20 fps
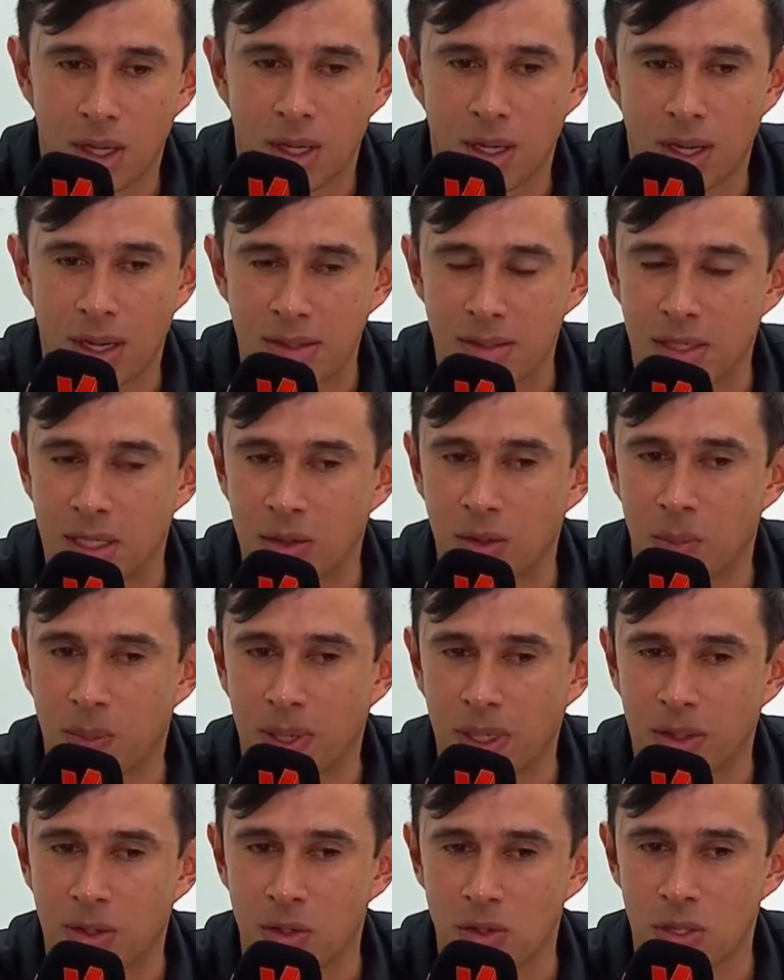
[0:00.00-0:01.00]
eh, haciendo
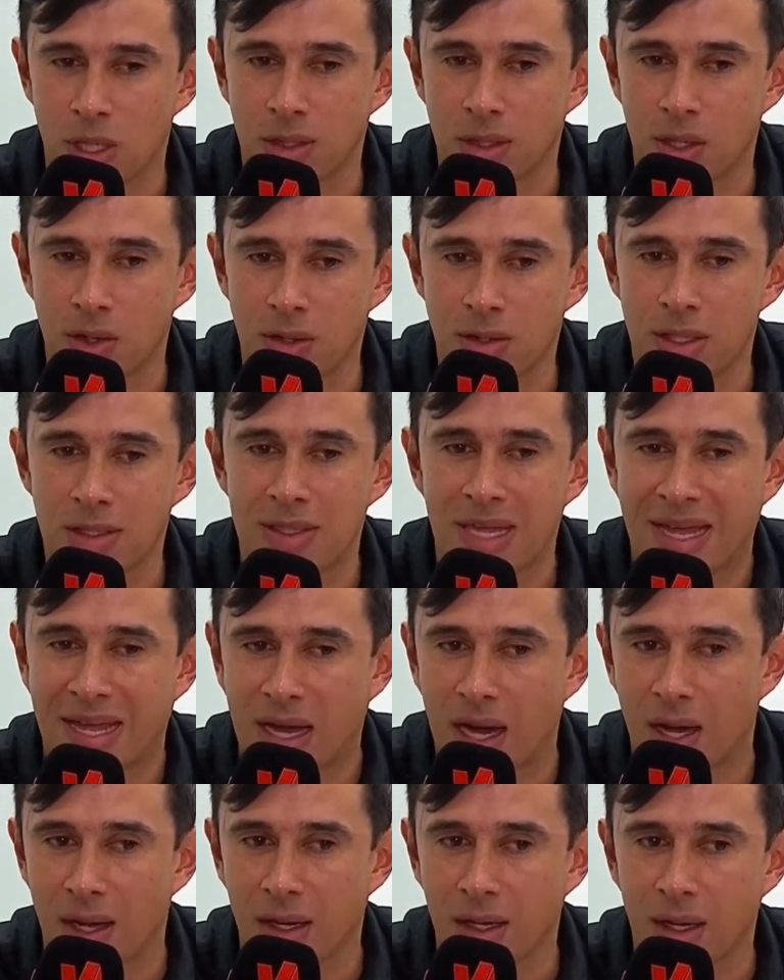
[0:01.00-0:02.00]
partidos anteriores desde
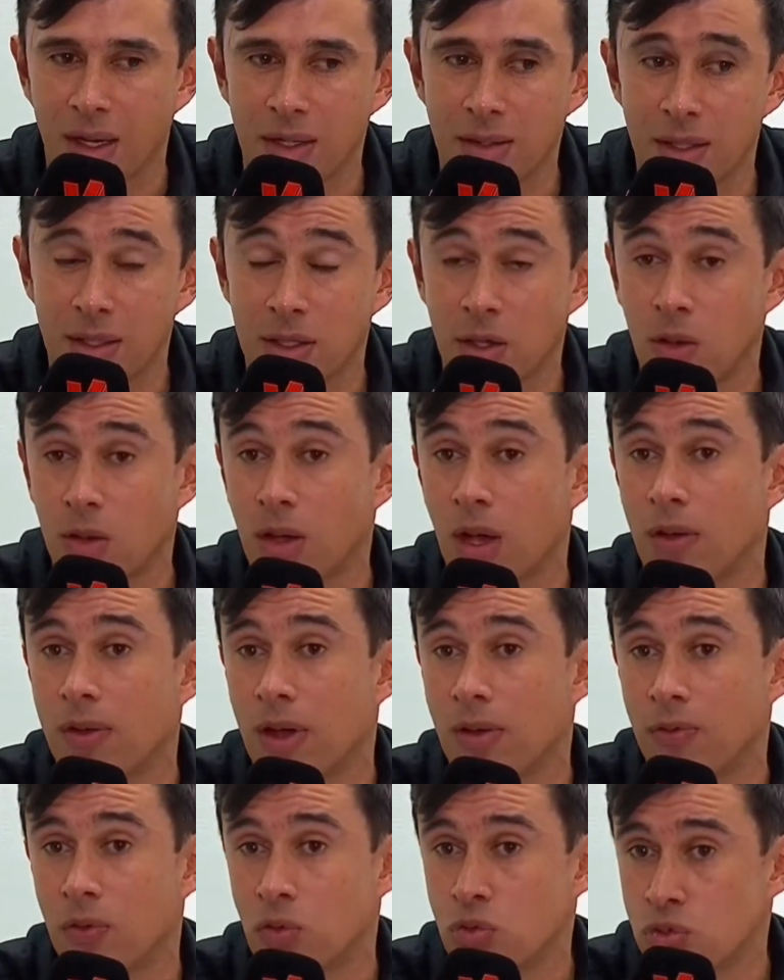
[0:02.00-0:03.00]
carga y desde lo que
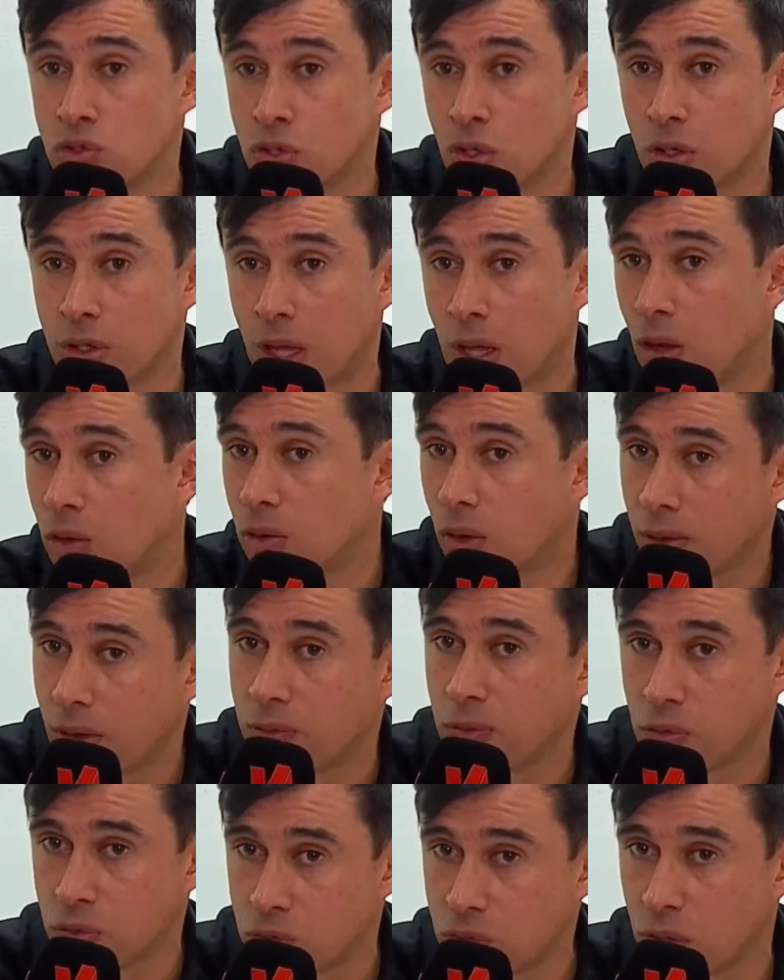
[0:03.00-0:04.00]
había funcionado o no había
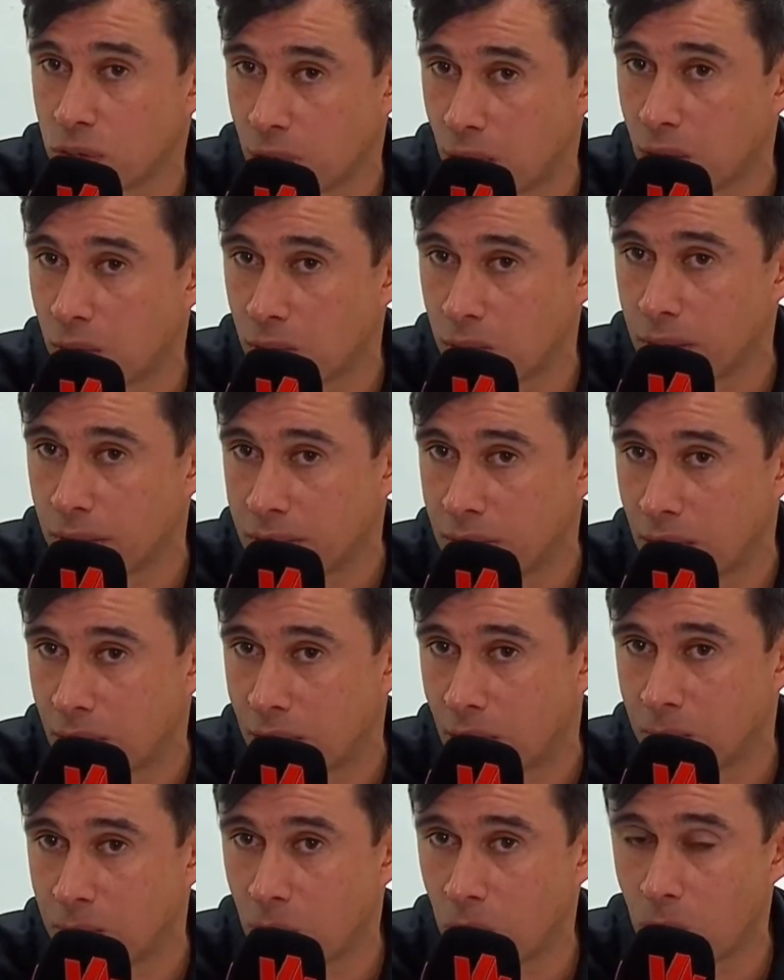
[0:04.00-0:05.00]
funcionado en el
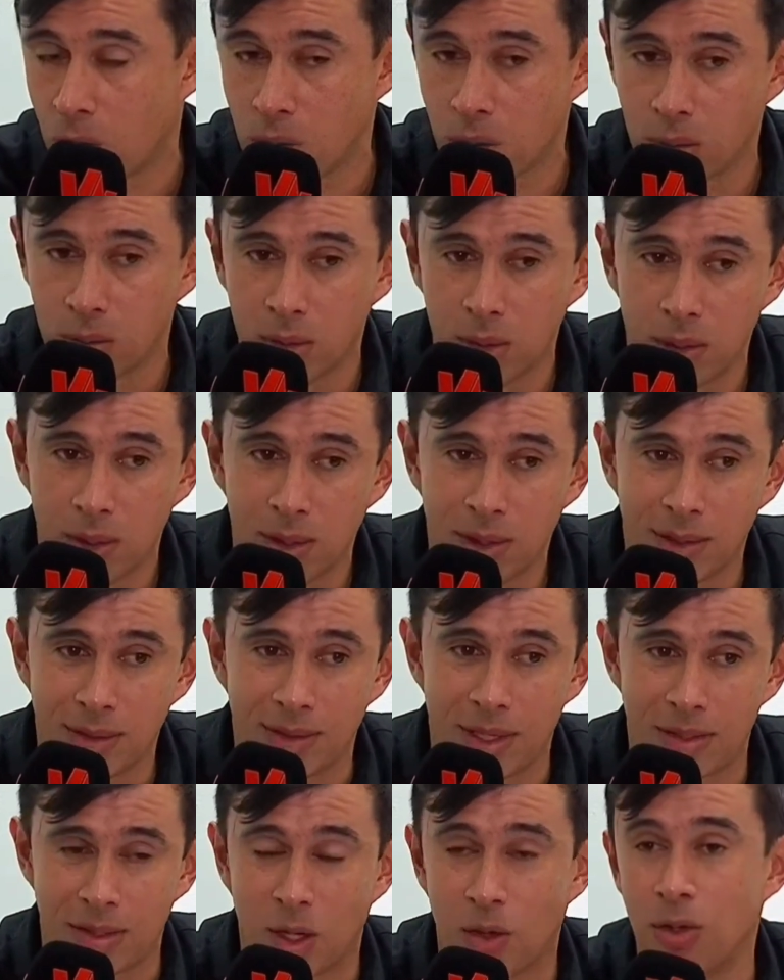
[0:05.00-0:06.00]
campo de juego,
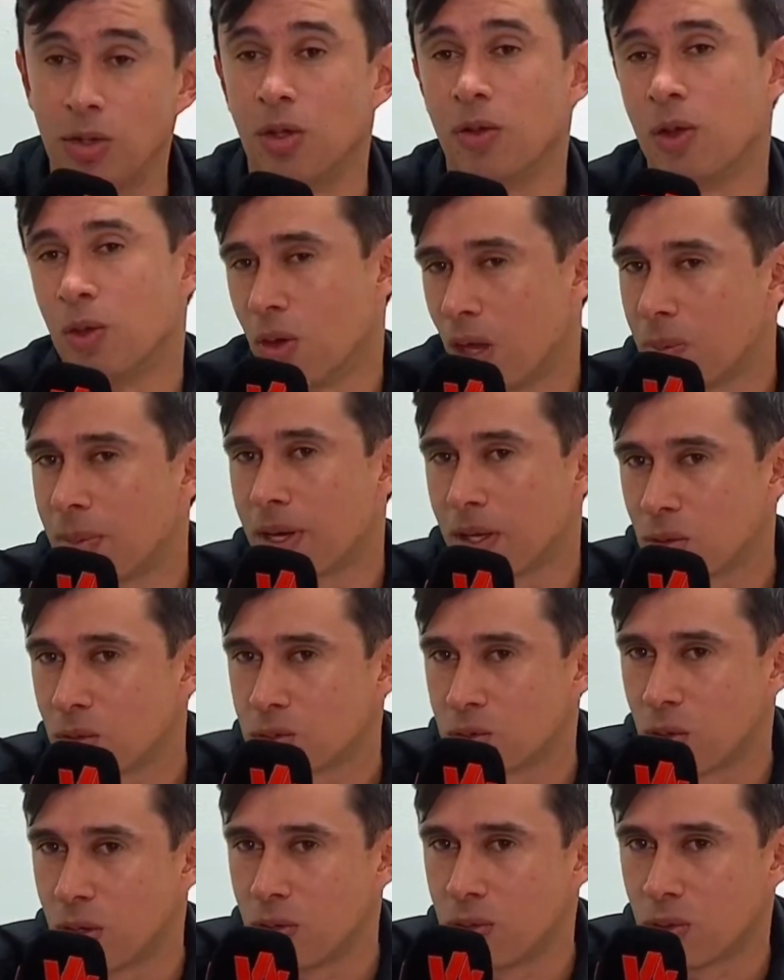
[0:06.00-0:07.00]
desde lo individual para
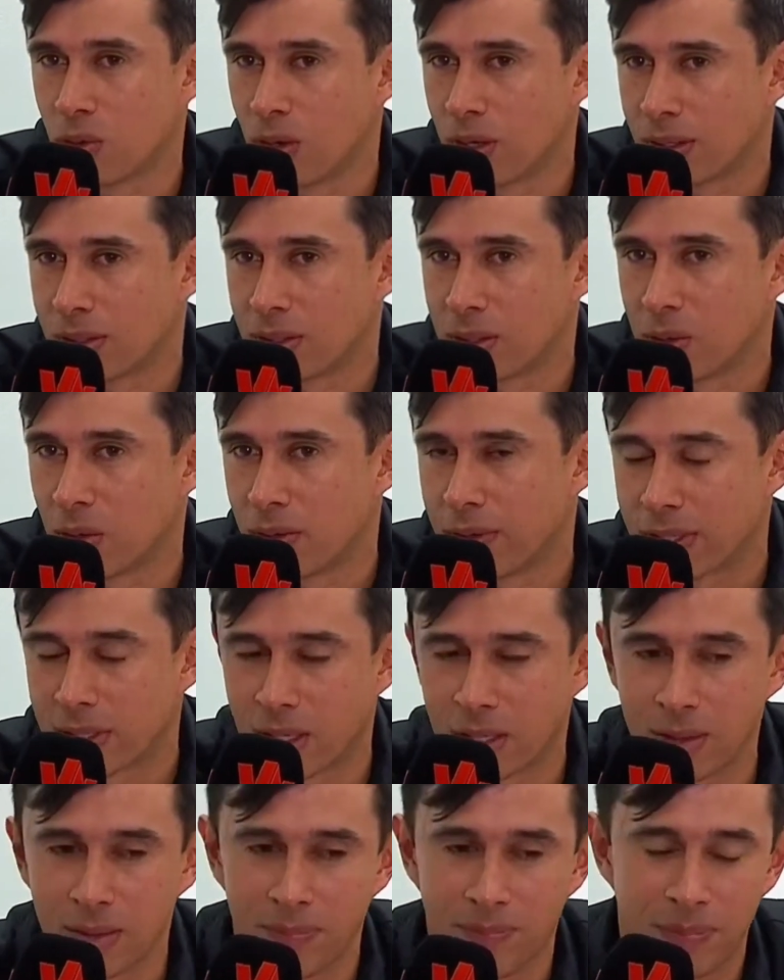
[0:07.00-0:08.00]
construir un colectivo,
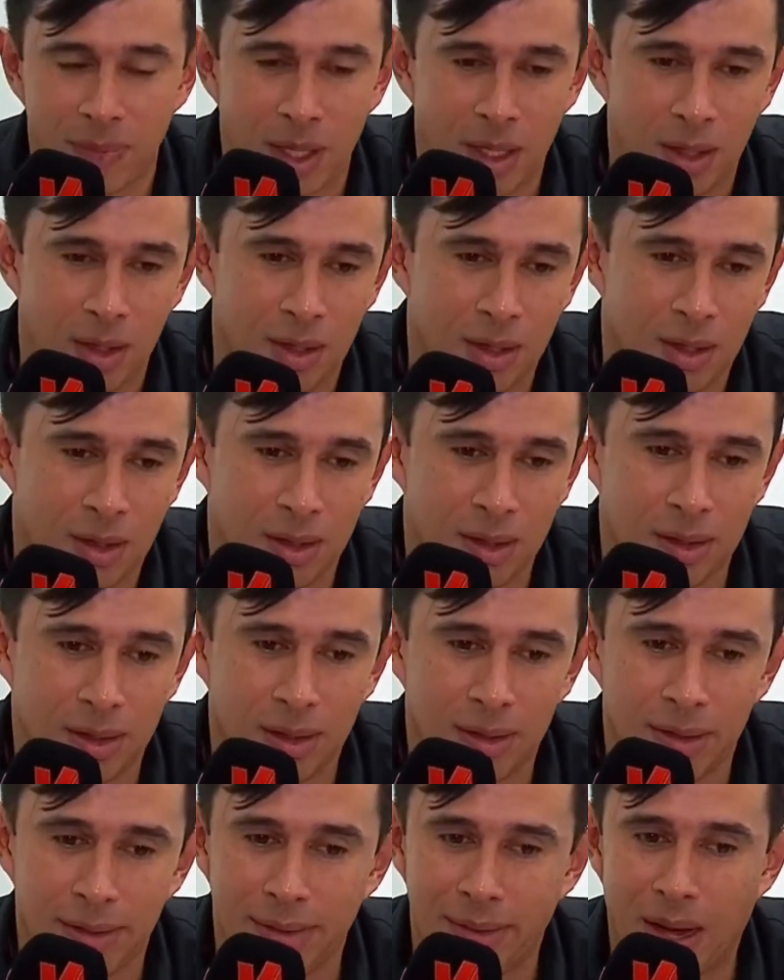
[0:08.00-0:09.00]
¿verdad?
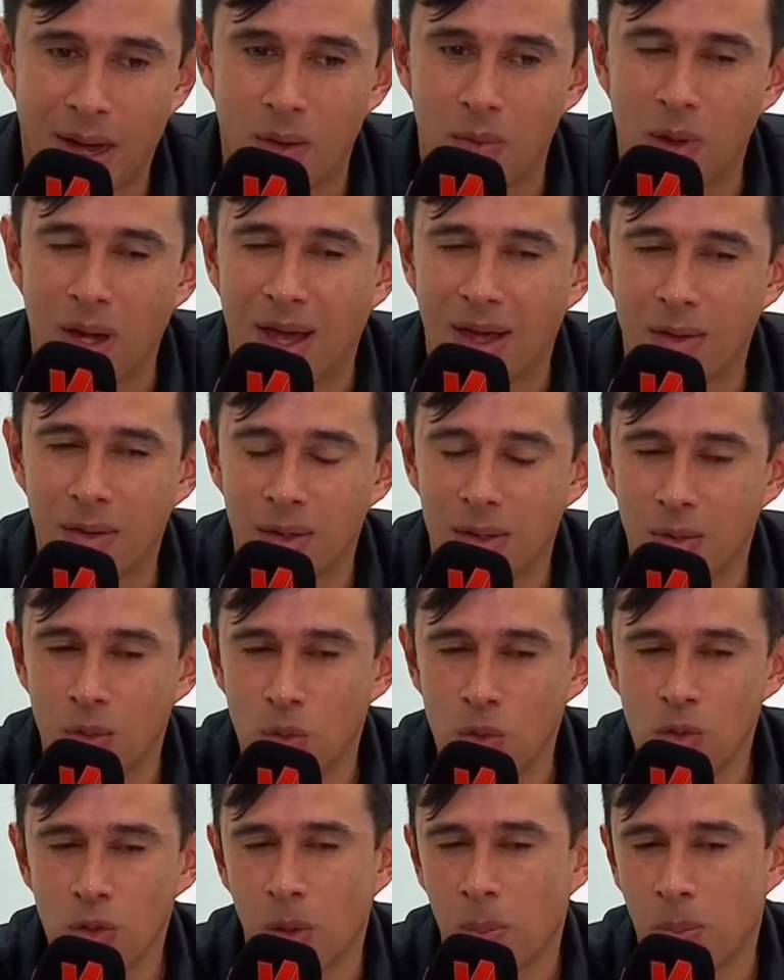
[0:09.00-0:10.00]
Eh, hablar
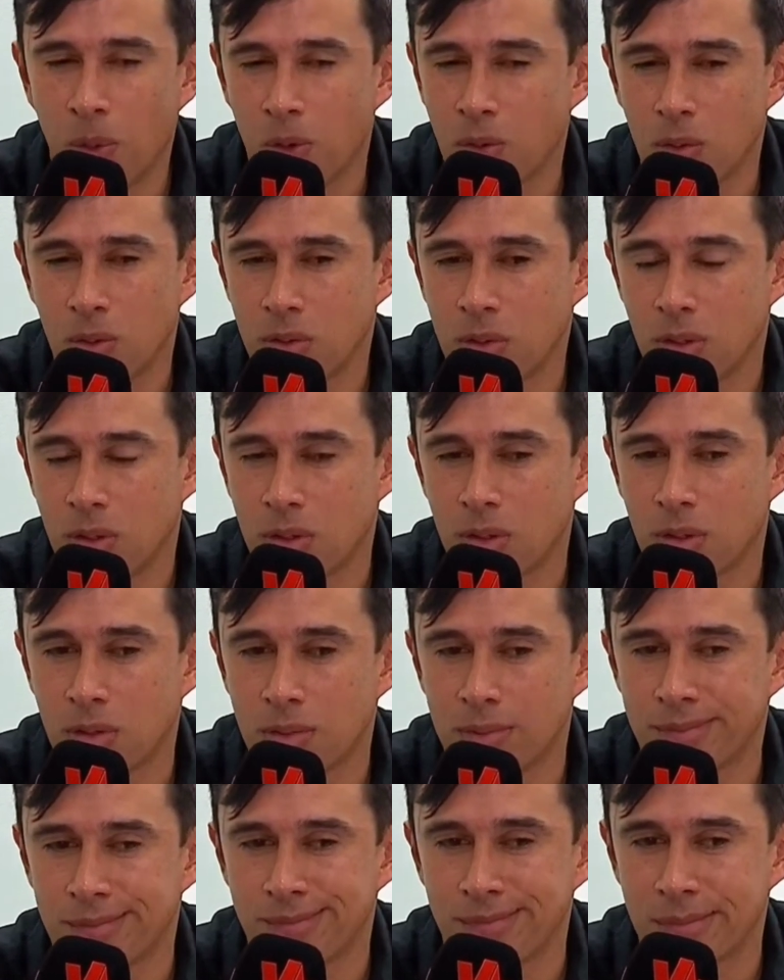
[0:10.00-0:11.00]
uno por
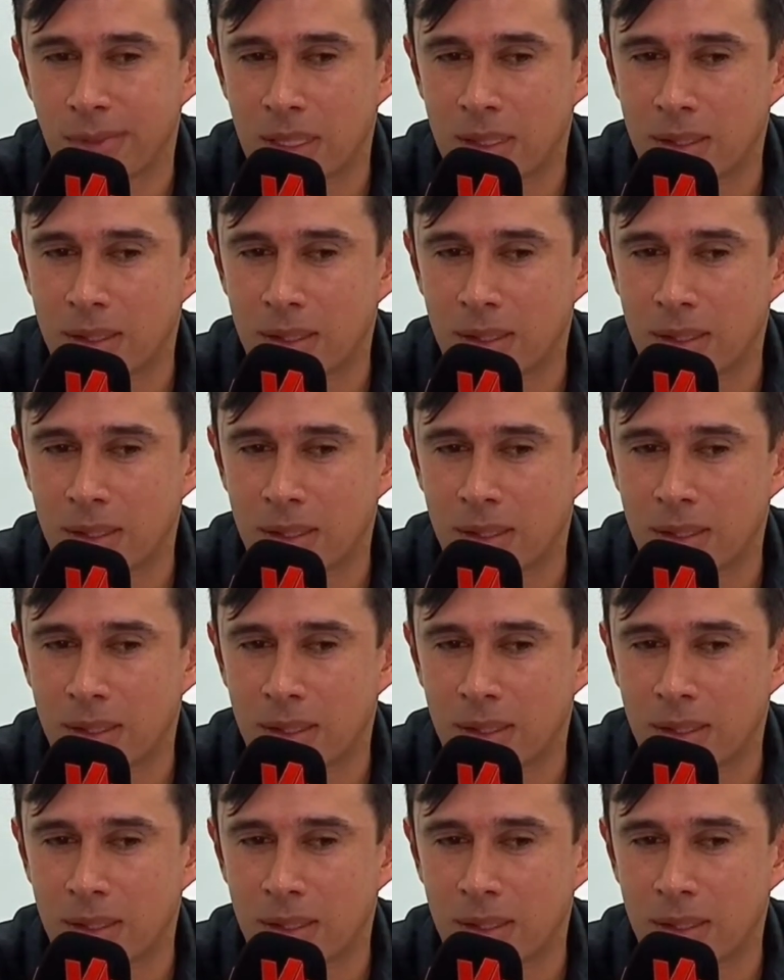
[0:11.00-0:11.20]
uno